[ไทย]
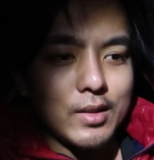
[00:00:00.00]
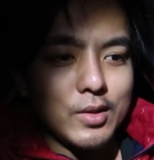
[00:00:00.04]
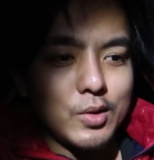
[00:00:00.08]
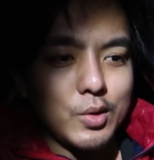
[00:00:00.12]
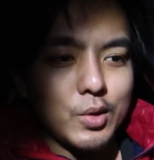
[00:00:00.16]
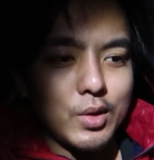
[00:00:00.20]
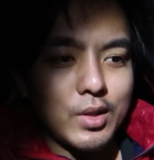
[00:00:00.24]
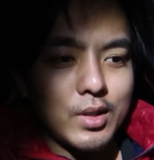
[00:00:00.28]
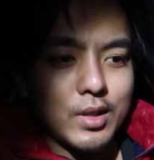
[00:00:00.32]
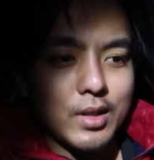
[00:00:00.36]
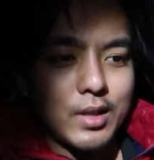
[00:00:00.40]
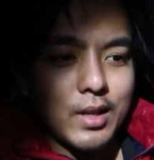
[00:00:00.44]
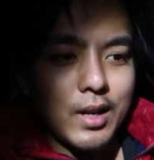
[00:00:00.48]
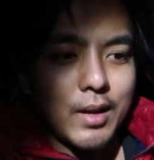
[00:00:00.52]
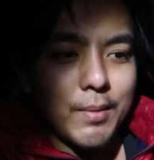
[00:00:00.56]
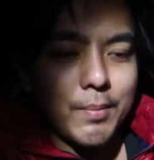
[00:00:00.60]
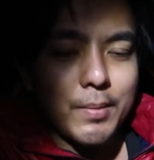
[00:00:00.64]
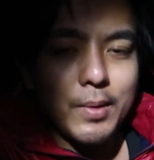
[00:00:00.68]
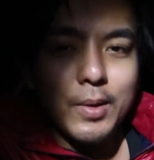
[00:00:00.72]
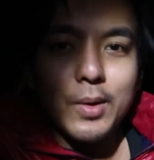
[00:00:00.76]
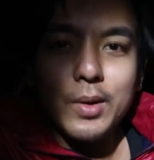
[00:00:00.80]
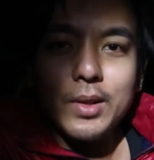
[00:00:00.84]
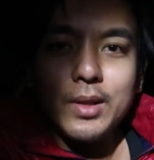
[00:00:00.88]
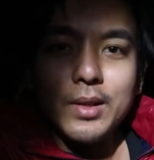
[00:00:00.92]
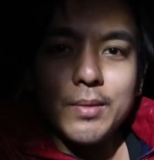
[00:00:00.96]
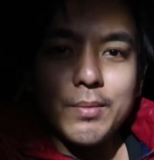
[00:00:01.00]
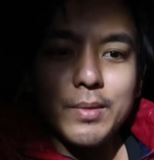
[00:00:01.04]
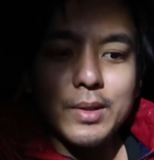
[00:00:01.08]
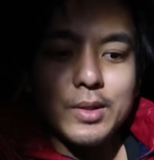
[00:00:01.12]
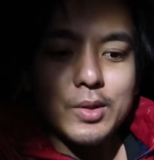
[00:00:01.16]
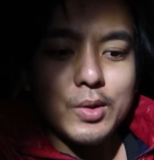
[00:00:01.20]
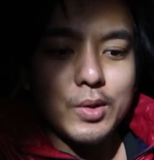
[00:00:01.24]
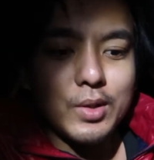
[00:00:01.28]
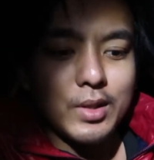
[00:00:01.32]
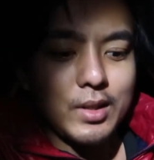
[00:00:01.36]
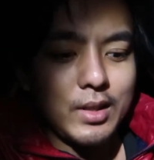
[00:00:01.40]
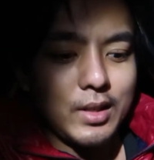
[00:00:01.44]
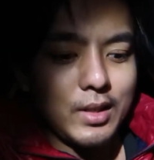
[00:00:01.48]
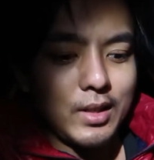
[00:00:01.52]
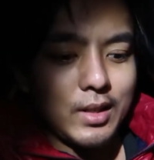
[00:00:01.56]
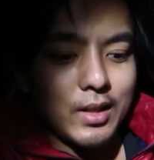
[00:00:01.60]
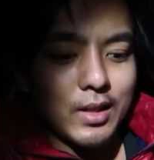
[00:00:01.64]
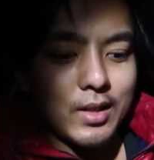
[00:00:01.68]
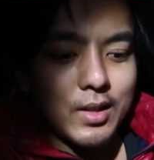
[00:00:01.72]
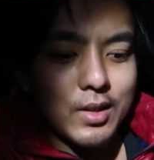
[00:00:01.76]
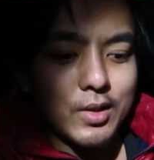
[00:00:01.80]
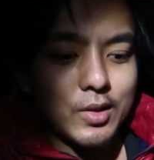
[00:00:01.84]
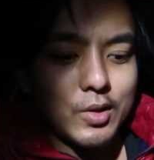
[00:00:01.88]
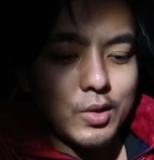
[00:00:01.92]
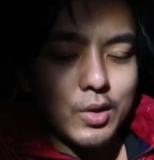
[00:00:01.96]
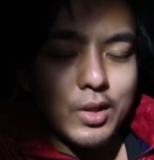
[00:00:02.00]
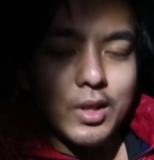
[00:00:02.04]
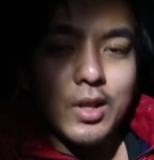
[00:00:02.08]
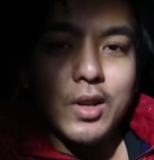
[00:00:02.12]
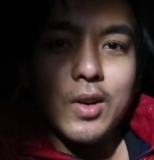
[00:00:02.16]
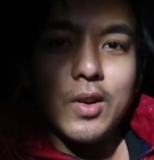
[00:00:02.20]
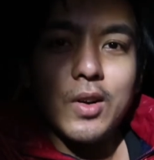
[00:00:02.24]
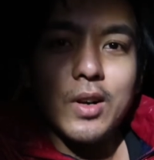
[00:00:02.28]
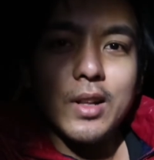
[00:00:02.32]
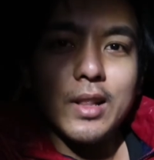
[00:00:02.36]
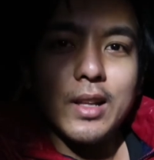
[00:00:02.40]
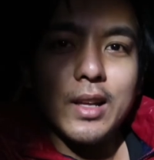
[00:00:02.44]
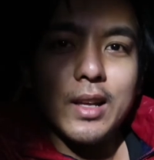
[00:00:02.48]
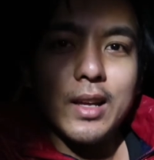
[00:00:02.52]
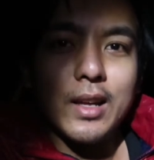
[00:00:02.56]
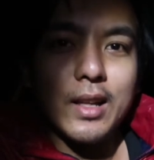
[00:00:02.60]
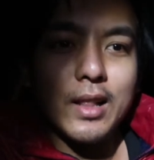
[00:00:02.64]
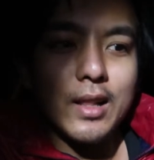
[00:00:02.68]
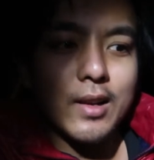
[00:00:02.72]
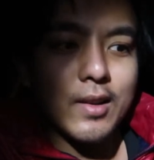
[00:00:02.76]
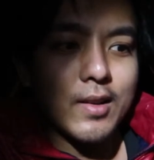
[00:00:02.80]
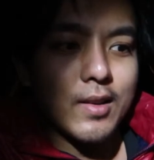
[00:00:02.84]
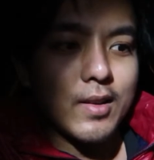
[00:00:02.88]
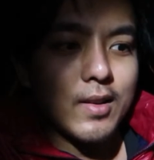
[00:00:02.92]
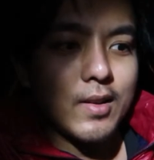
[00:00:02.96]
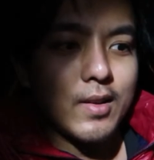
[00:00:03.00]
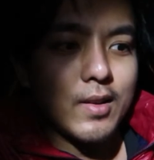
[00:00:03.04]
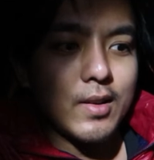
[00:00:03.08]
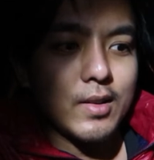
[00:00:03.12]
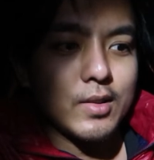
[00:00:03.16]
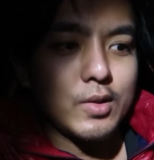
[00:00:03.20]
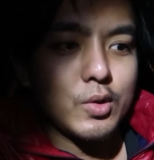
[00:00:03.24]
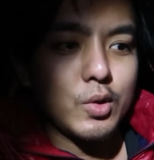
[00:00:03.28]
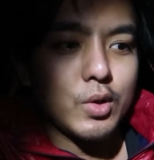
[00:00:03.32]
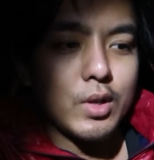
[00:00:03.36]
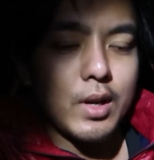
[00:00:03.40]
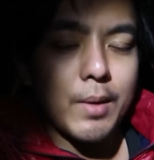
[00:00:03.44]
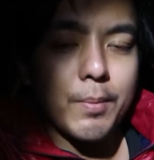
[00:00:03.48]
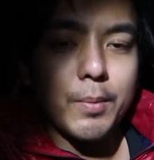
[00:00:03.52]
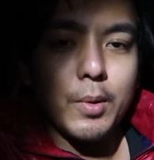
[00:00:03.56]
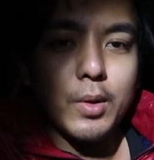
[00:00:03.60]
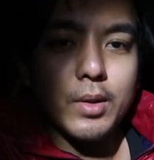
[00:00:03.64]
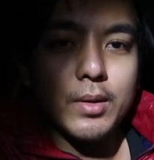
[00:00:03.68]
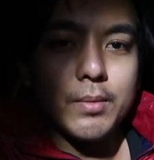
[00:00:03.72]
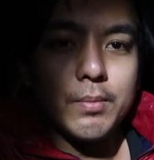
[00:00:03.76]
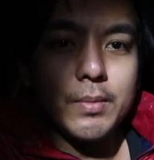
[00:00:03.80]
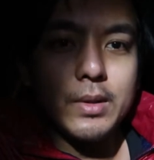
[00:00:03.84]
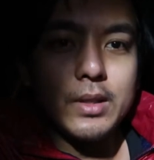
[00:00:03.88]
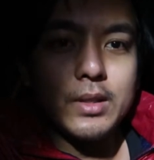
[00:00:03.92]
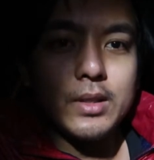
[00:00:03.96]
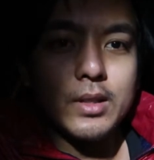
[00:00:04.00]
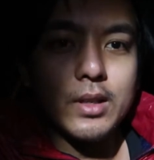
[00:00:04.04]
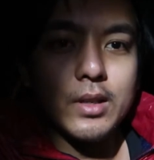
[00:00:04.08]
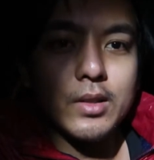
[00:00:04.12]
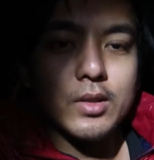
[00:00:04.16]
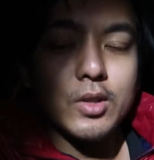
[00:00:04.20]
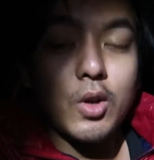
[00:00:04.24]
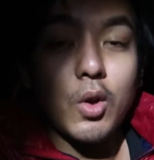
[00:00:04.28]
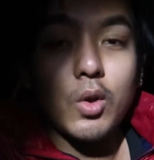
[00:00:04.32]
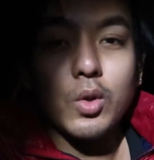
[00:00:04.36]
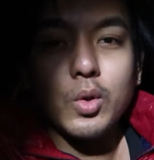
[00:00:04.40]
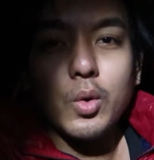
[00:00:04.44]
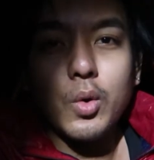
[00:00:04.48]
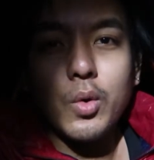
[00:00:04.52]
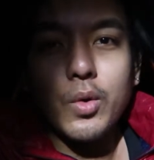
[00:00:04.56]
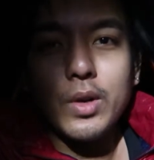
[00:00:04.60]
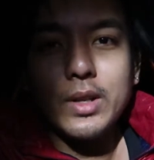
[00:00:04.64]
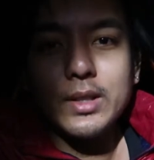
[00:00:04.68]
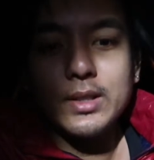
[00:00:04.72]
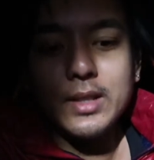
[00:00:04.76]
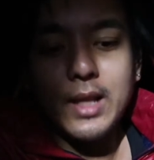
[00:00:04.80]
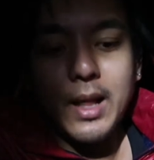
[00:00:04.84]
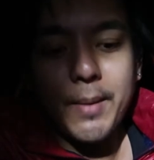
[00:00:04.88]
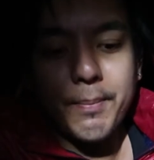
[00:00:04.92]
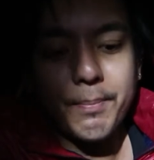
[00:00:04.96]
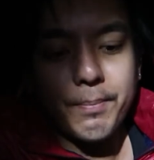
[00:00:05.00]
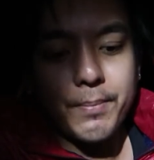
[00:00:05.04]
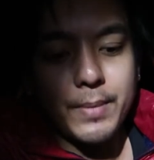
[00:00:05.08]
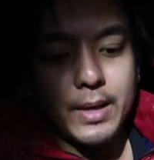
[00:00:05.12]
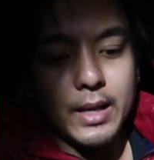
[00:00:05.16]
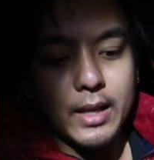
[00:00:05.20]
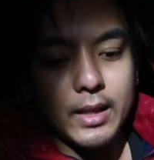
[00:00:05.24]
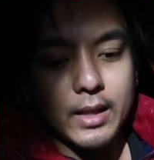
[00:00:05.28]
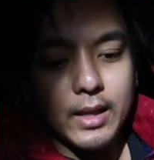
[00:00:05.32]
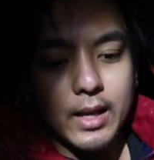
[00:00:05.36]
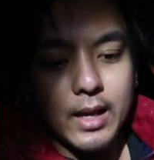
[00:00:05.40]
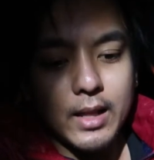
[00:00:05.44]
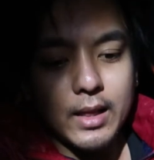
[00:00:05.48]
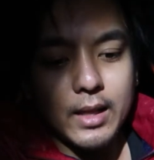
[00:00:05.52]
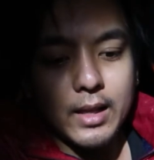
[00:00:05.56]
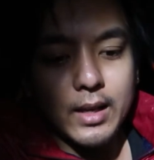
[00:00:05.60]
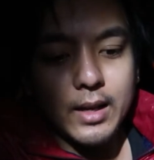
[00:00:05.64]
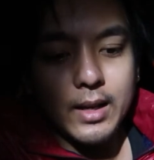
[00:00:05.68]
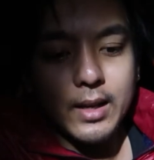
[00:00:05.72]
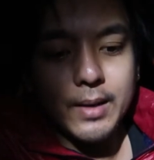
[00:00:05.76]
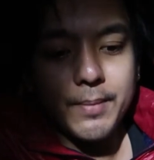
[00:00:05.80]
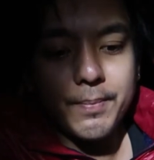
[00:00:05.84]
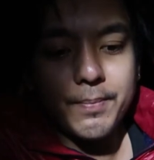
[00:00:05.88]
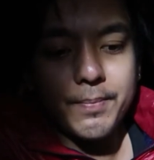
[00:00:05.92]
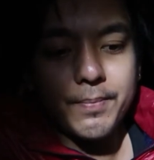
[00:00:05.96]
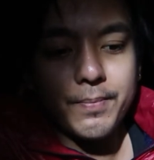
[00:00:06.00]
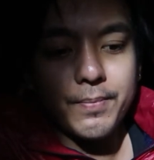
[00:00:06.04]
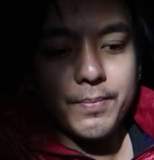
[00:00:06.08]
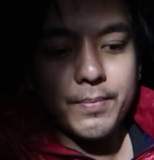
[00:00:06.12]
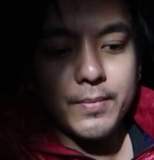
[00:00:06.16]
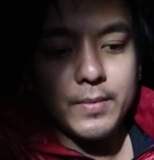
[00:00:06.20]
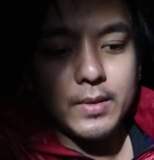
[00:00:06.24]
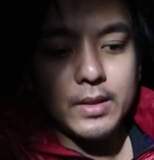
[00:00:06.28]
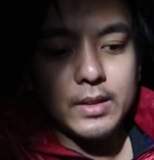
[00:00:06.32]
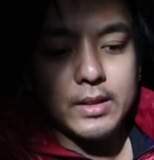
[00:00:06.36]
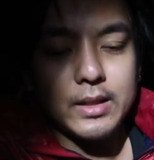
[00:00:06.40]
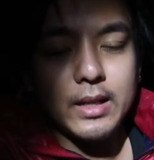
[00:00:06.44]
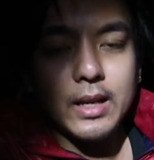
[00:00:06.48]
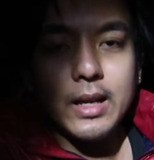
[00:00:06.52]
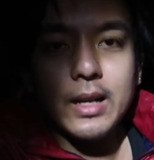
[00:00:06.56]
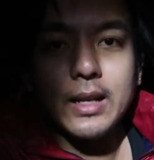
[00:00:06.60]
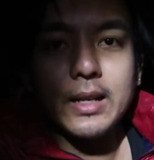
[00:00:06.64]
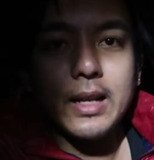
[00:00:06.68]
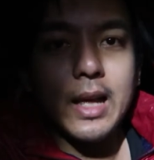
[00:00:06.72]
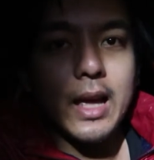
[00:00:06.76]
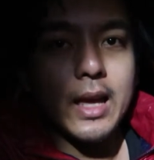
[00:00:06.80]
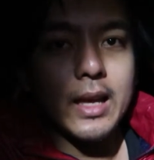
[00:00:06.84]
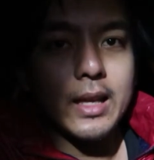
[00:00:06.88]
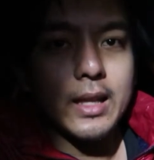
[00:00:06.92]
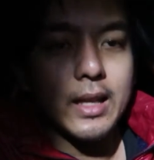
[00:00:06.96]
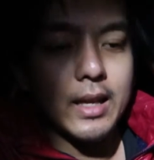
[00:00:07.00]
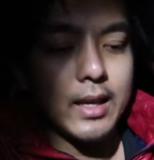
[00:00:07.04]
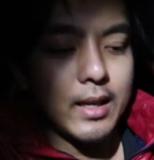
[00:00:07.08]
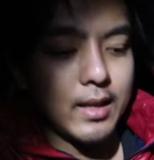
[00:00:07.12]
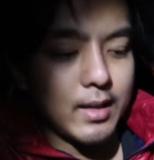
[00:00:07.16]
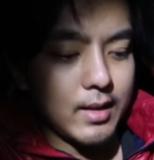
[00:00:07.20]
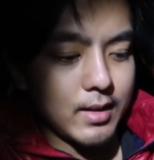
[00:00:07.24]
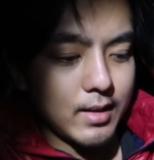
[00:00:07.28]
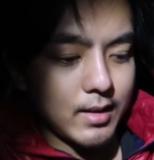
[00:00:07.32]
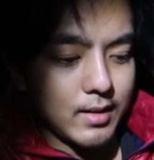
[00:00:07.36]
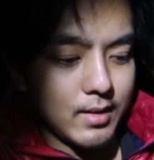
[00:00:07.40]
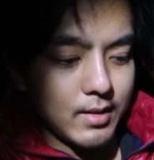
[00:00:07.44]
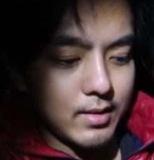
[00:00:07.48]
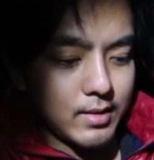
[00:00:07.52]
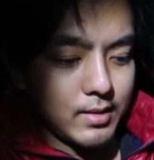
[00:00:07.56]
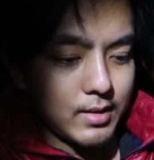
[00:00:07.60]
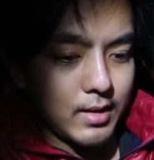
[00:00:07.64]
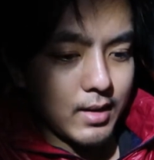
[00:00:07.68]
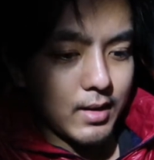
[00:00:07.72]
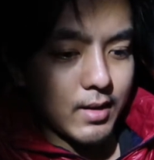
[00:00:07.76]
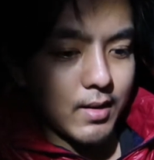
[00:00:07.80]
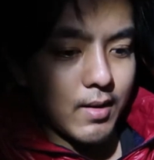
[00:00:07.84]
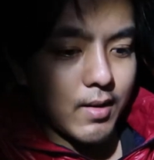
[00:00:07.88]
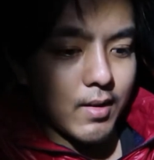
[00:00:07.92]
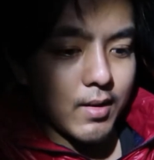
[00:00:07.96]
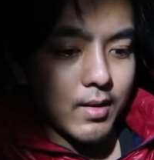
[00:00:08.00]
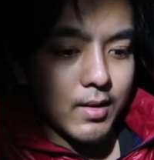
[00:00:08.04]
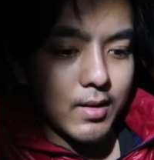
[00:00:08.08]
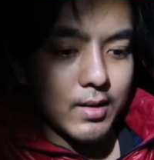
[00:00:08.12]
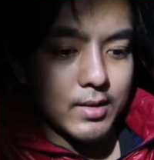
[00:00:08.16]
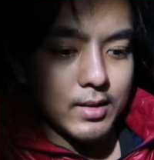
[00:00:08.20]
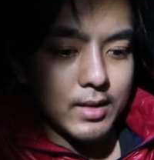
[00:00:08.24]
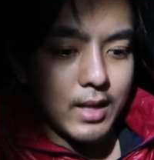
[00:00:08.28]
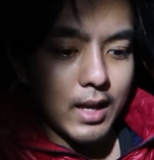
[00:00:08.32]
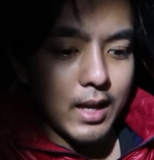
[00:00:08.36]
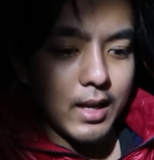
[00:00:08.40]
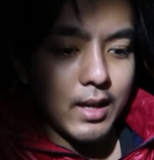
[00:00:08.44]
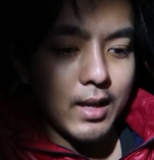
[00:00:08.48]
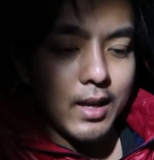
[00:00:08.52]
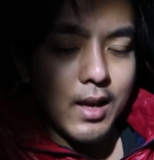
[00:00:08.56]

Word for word: ชุดขับรถมาชุดหนึ่งแล้วก็ชุดนอนนะฮะแล้วก็ชุดขับรถมีเสื้อ 2 ตัวไว้สลับเปลี่ยนกันนะครับ เสื้อข้างในนะแล้วเสื้อกรอบก็ใส่